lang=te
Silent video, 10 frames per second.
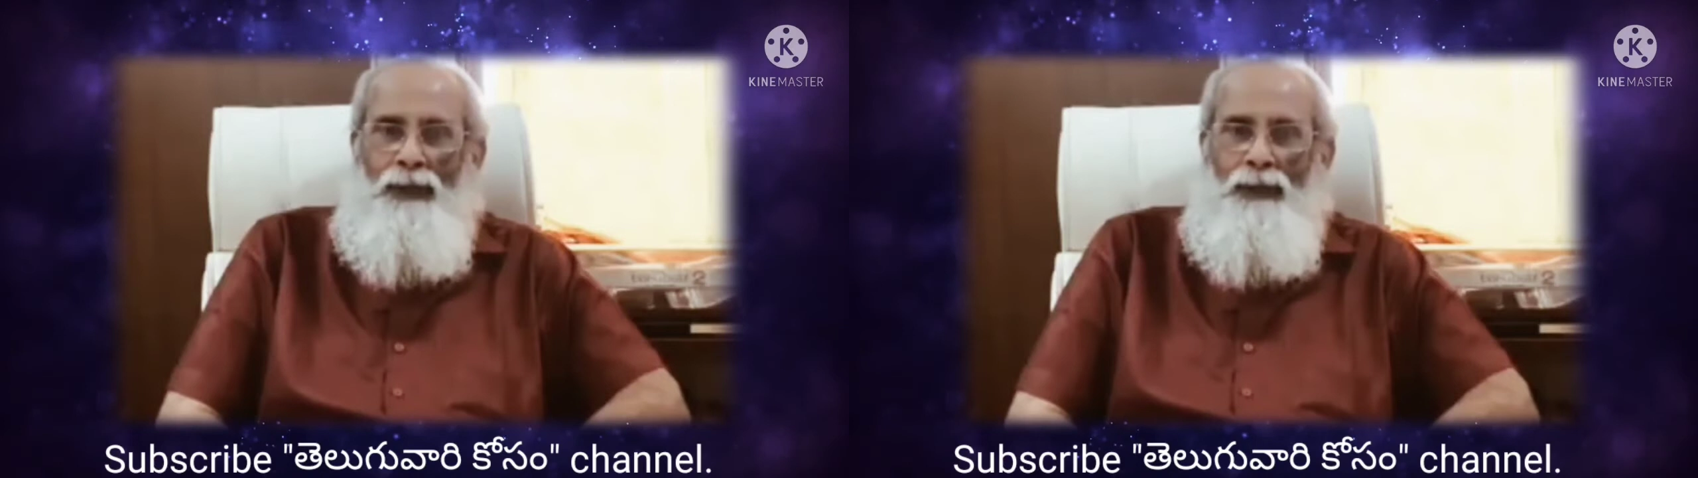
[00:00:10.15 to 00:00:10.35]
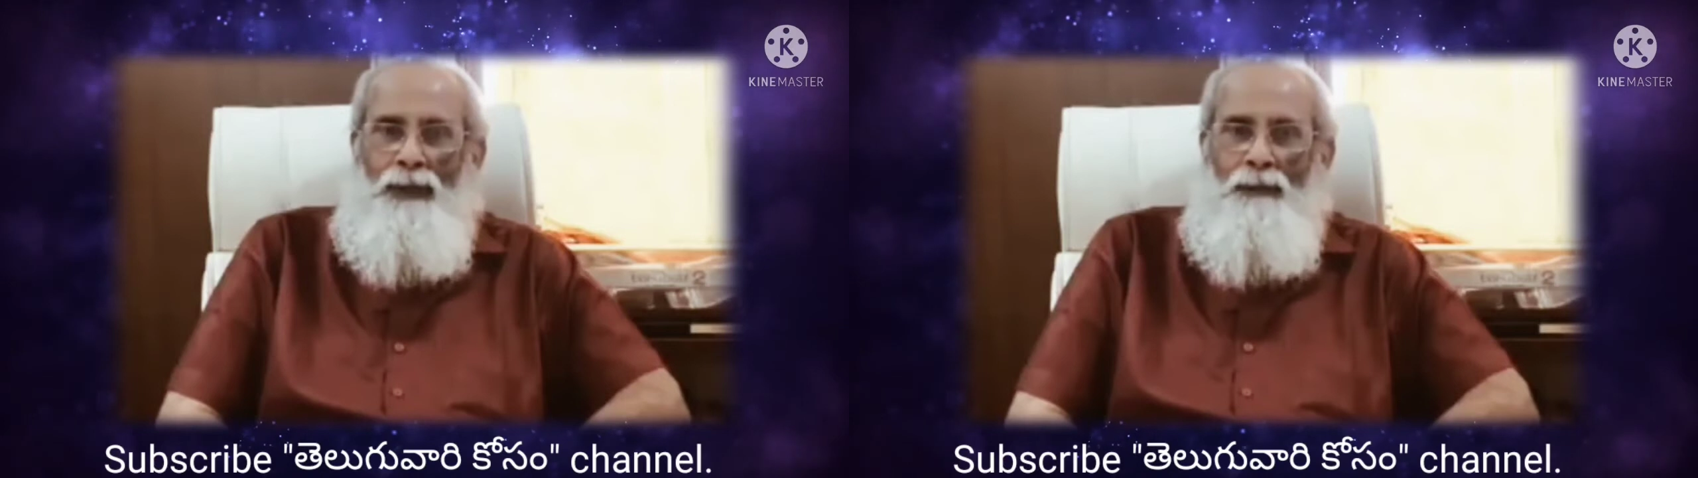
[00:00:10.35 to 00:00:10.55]

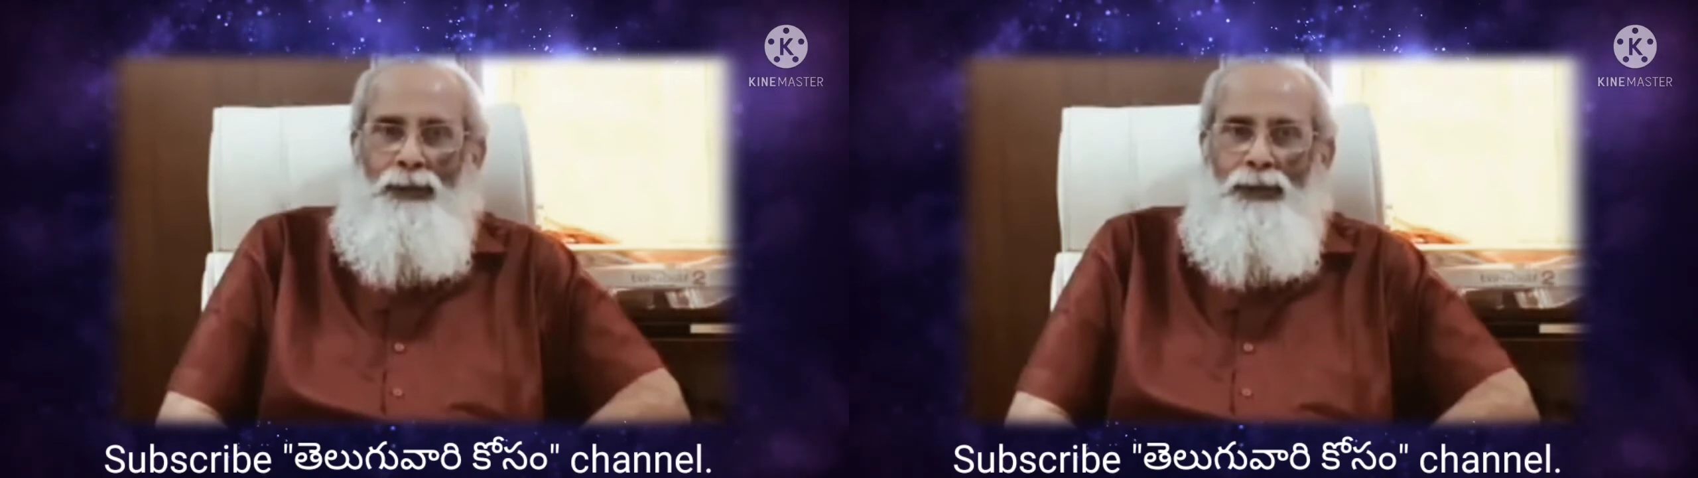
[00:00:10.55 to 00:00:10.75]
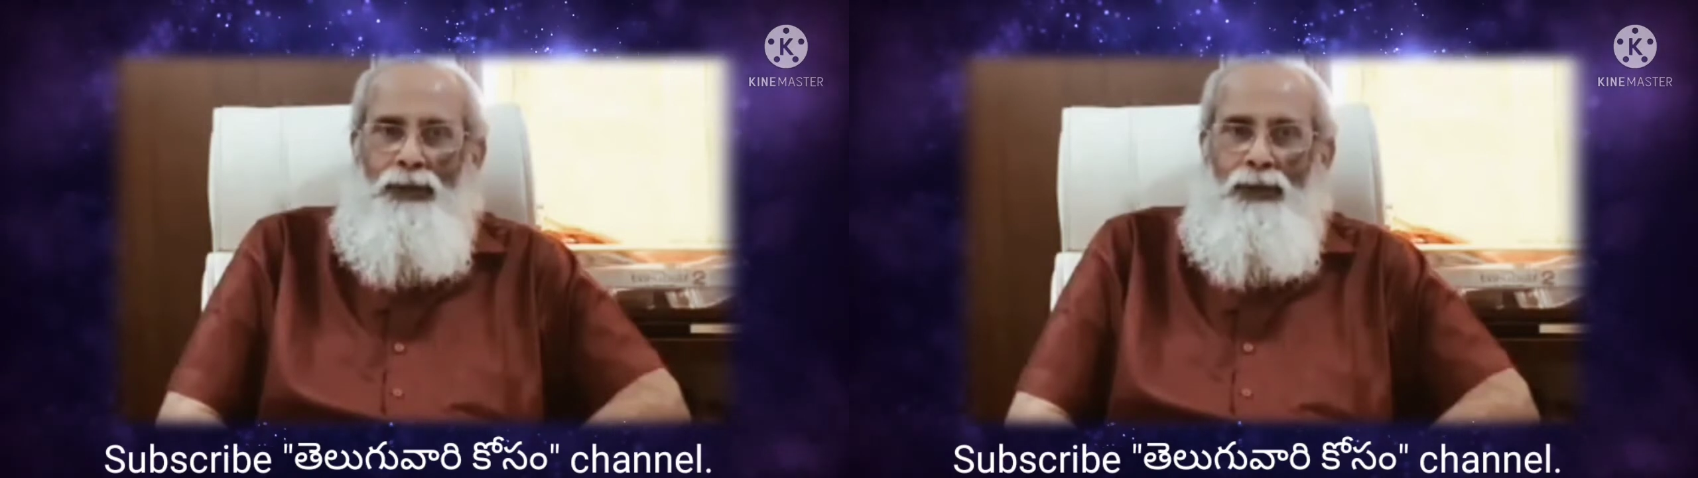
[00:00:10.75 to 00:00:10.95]
మాట్లాడే
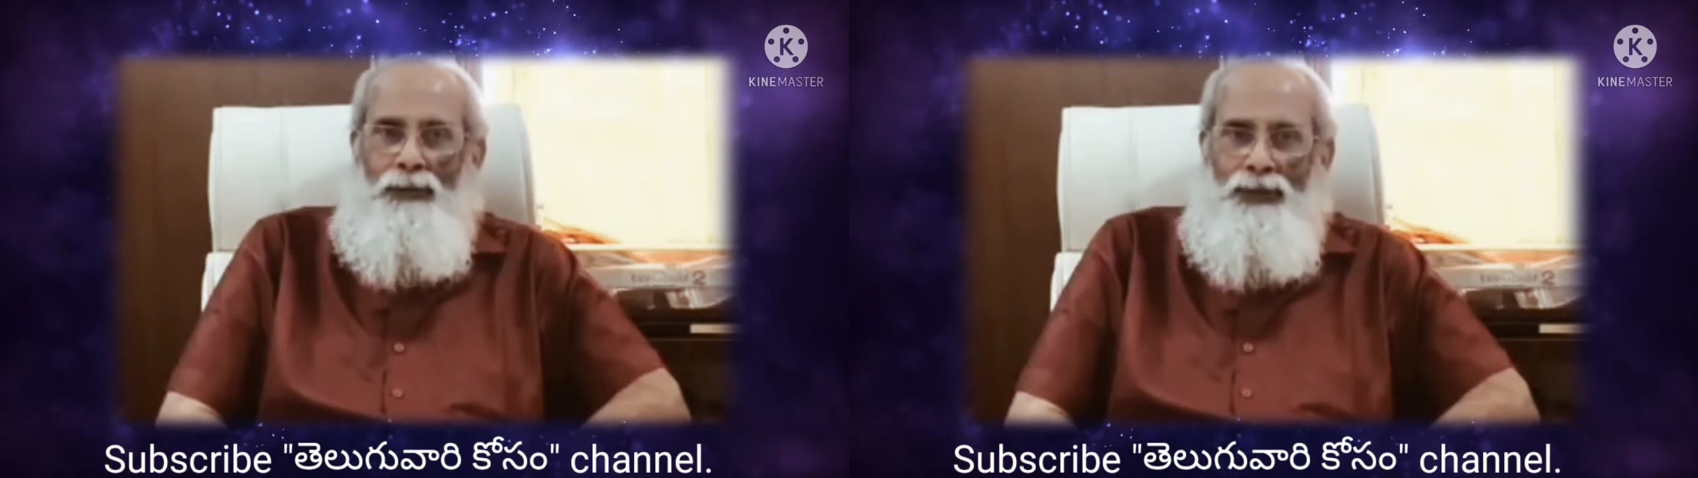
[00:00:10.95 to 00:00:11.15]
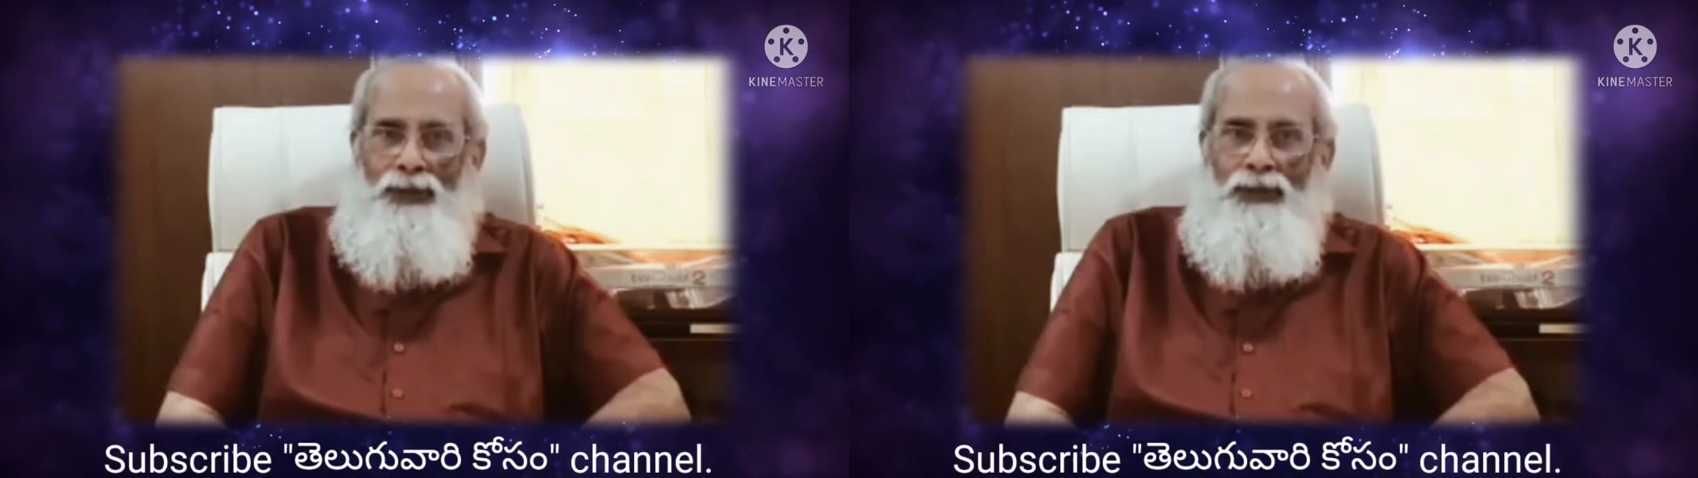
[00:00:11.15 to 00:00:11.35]
పొజిషన్
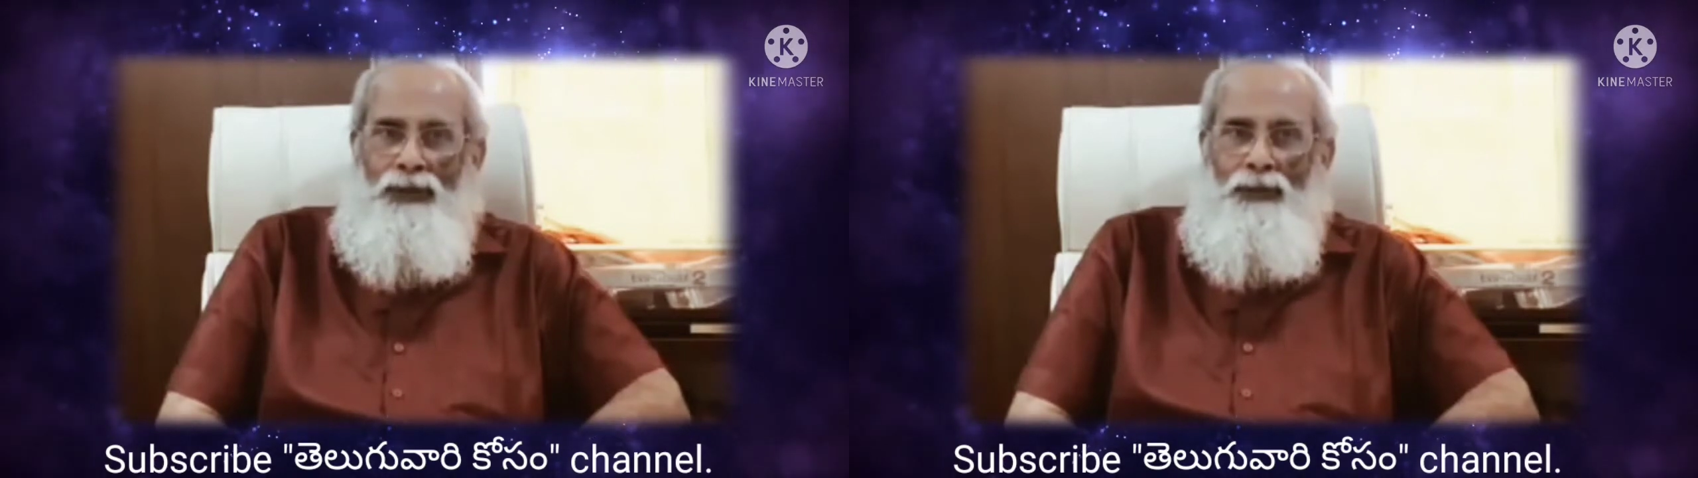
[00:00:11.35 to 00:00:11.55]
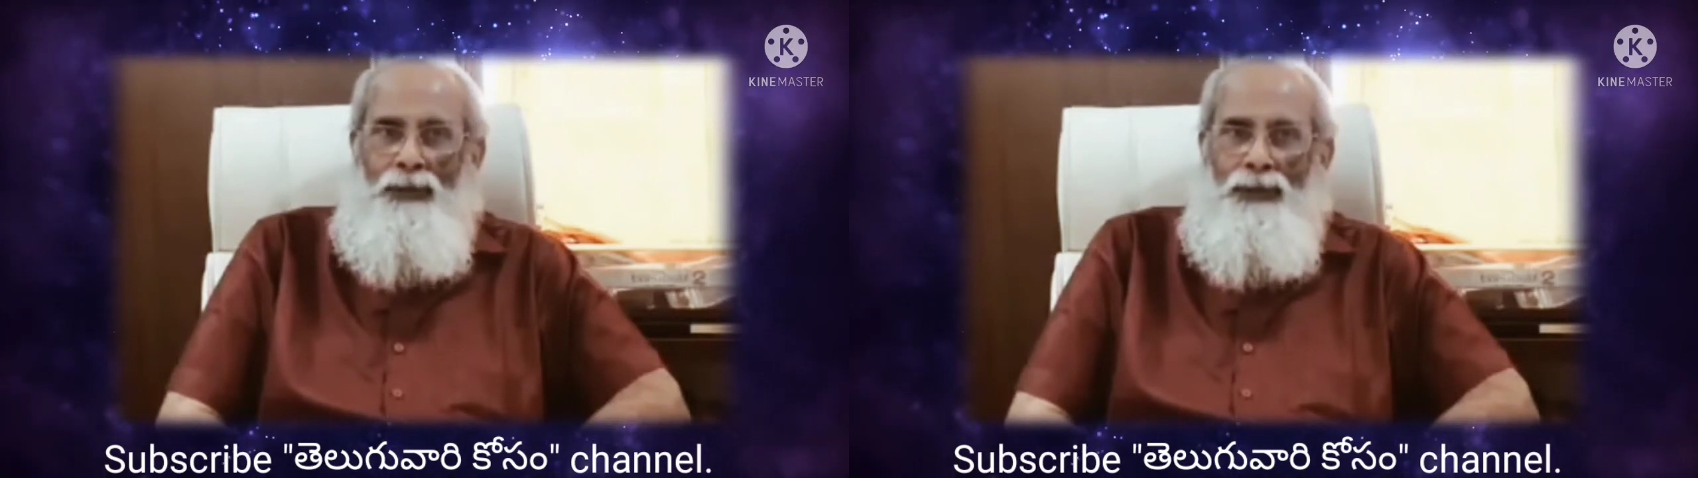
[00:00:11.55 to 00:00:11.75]
నాకు వస్తుంది
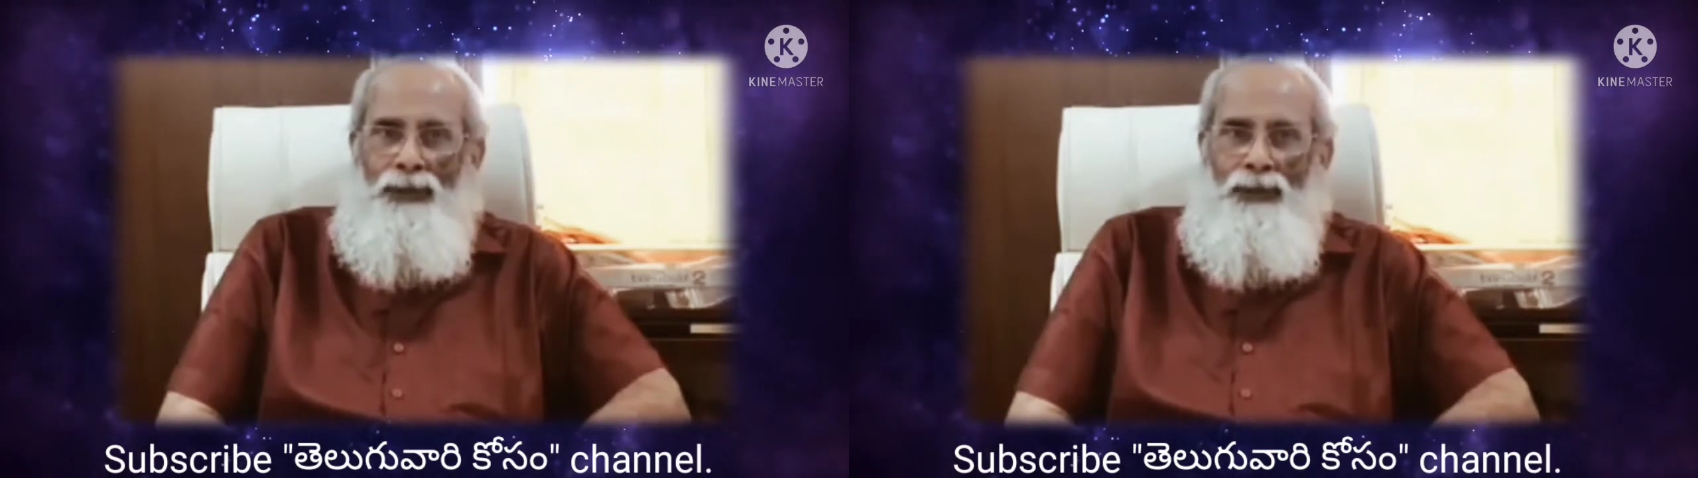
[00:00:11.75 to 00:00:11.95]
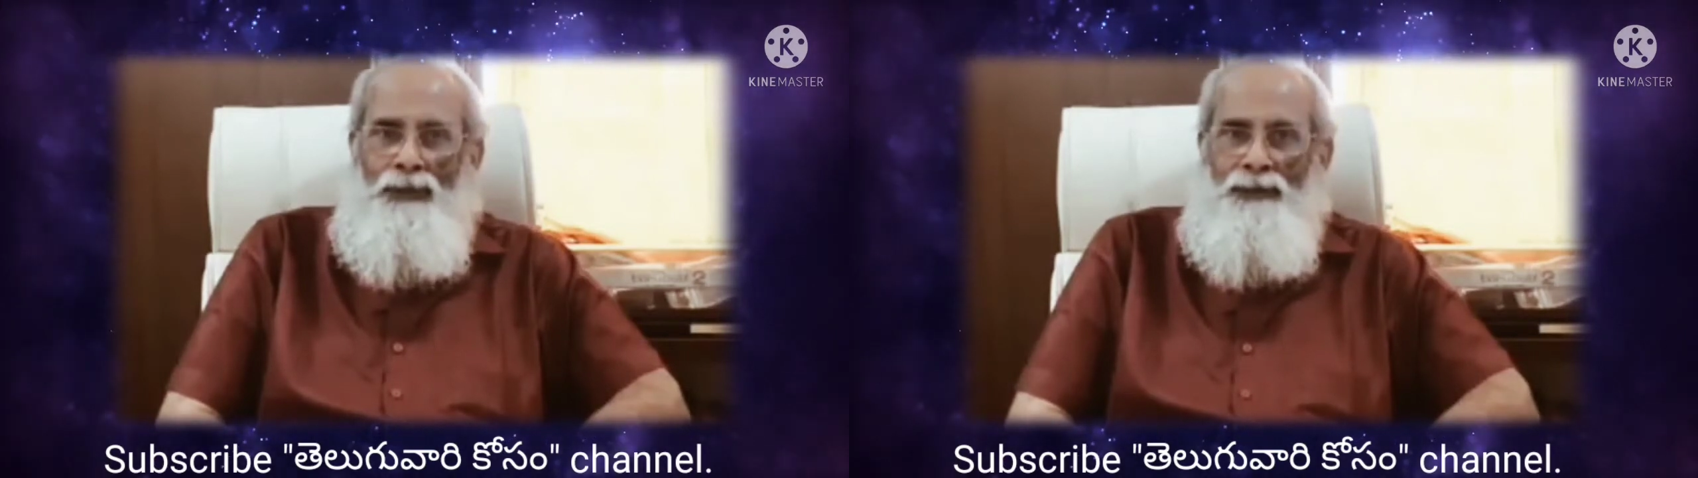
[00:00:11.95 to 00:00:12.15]
నేను
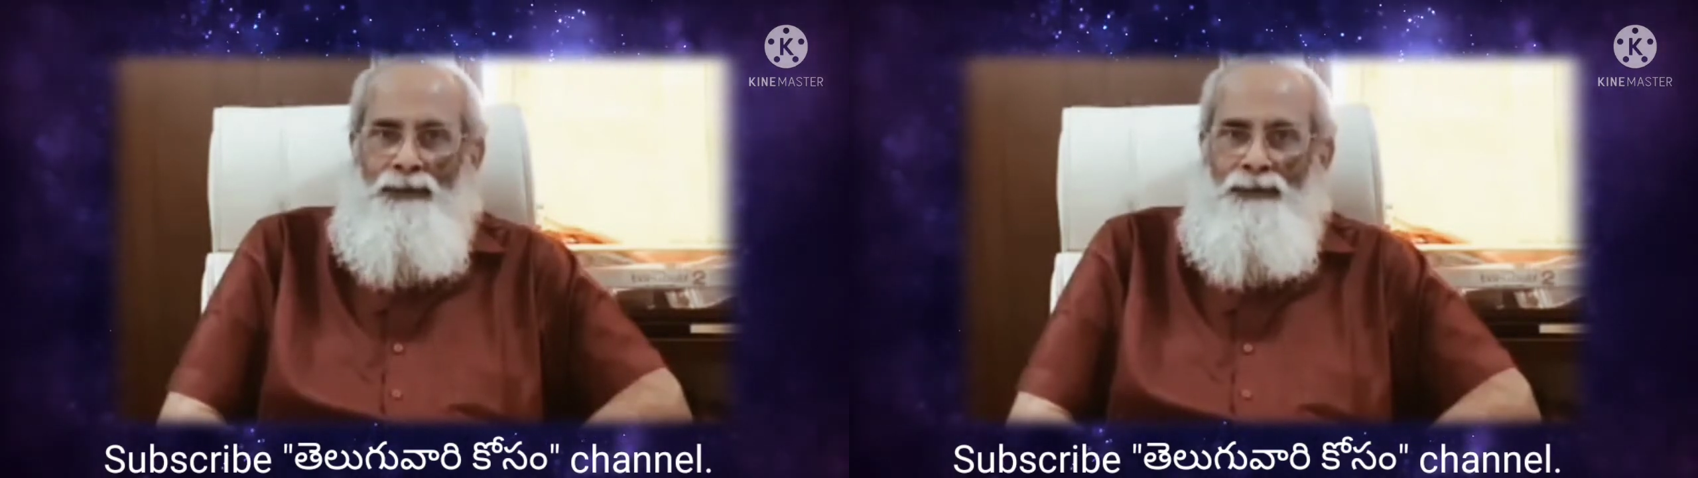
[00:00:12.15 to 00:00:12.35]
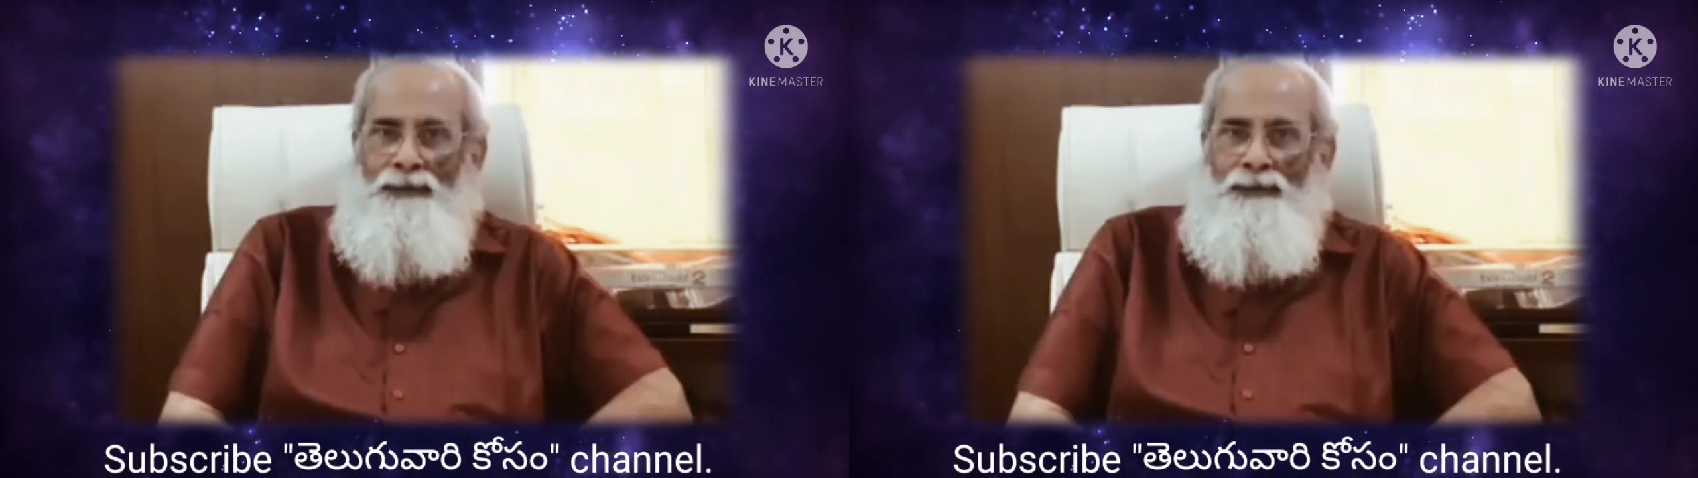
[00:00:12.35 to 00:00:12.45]
ఊహించలేదు